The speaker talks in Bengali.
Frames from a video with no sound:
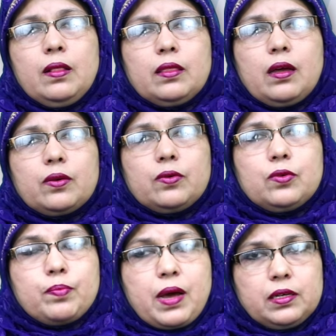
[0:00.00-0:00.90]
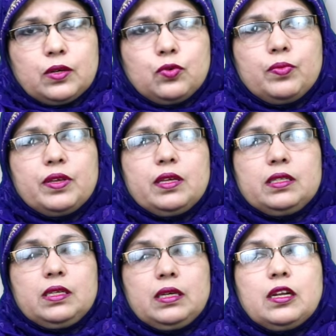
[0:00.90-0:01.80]
তার কোনো পানিটা কমে
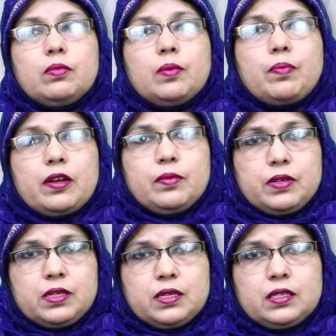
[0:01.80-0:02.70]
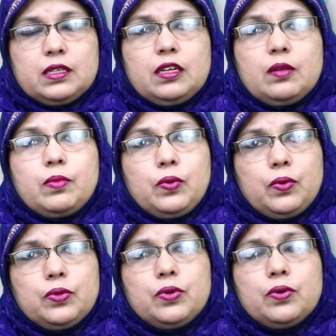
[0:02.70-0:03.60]
গিয়েছে কিনা বা পানি বেশি আছে কিনা বা
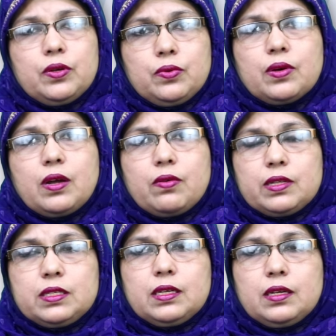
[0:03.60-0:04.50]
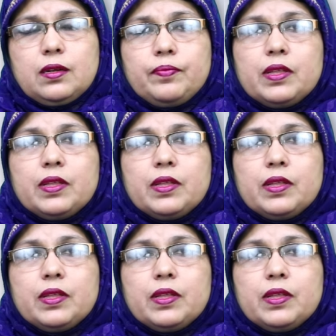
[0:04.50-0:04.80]
অন্য ধরনের কোনো কারণ আছে কিনা